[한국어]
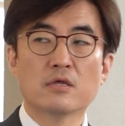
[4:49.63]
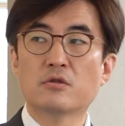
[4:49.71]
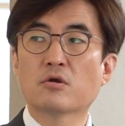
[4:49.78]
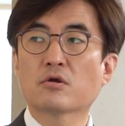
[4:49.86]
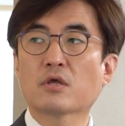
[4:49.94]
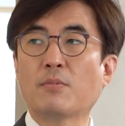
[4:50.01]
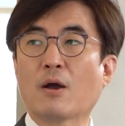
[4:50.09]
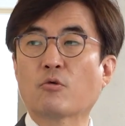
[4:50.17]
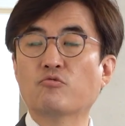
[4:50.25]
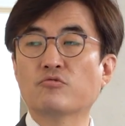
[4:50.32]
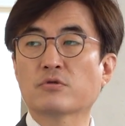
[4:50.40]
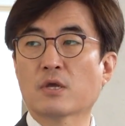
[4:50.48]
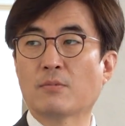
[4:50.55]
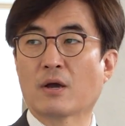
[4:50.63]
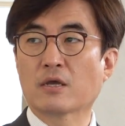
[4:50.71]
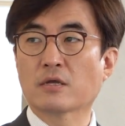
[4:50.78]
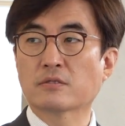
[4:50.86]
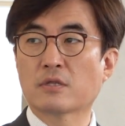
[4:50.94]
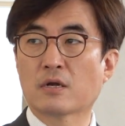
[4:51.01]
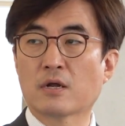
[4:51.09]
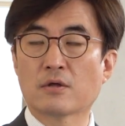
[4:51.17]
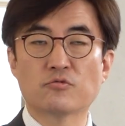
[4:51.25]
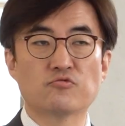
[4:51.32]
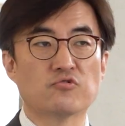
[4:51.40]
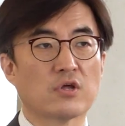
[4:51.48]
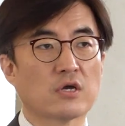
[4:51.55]
이렇게 바꾸는 게
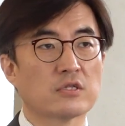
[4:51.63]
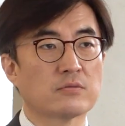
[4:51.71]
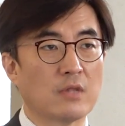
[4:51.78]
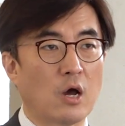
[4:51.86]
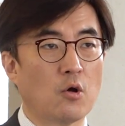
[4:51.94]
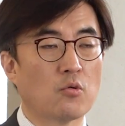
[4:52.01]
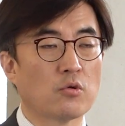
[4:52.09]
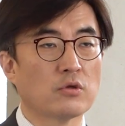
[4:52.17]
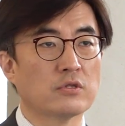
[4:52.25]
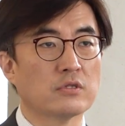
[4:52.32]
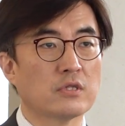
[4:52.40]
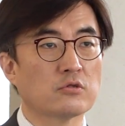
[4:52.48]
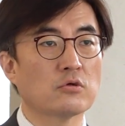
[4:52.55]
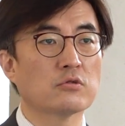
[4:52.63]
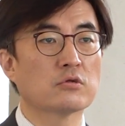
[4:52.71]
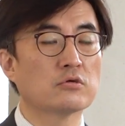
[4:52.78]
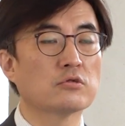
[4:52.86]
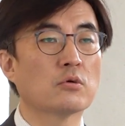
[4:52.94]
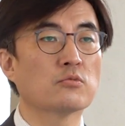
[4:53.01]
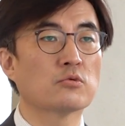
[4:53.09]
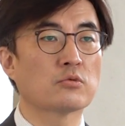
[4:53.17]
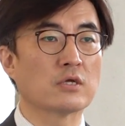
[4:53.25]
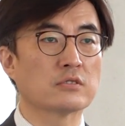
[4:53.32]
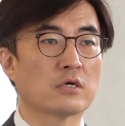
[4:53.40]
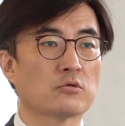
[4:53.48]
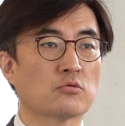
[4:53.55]
맞겠다라는 주장이 지금 나오고 있는데 전 그 정도
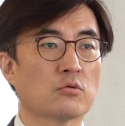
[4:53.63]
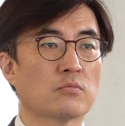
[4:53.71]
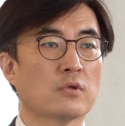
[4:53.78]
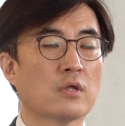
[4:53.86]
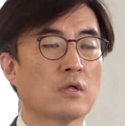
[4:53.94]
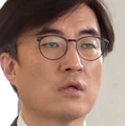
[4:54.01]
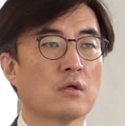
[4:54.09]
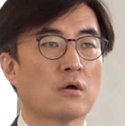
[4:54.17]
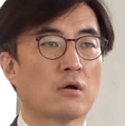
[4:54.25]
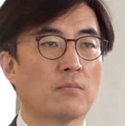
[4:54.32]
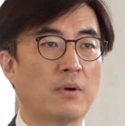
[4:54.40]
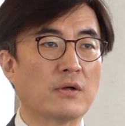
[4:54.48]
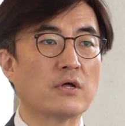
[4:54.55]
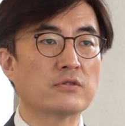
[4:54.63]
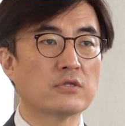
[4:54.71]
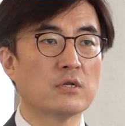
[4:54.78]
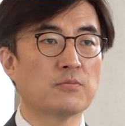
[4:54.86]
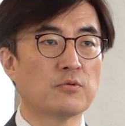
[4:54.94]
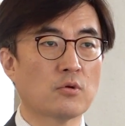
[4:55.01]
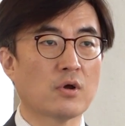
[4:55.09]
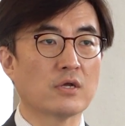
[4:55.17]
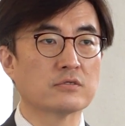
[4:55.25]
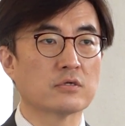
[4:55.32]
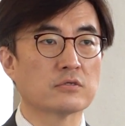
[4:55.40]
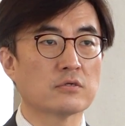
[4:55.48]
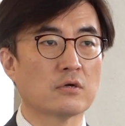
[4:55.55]
굉장히 좀 음. 어, 받아들일 필요가
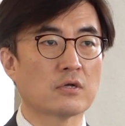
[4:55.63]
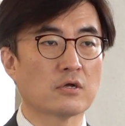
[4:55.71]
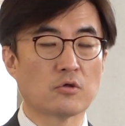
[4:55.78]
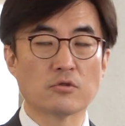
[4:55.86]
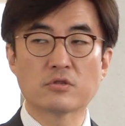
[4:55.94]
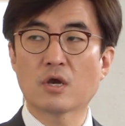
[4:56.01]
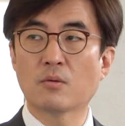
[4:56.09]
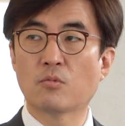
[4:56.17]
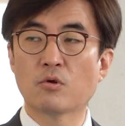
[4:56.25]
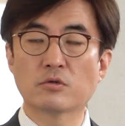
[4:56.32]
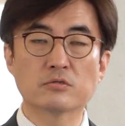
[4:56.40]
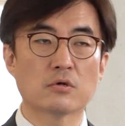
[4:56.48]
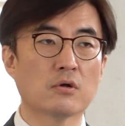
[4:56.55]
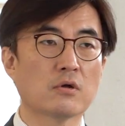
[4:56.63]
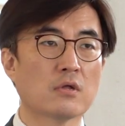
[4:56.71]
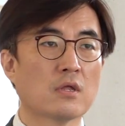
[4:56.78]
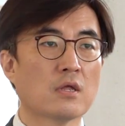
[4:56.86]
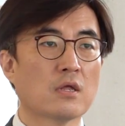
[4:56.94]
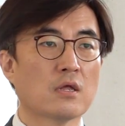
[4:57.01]
있어서 그러니까 전체가 모여서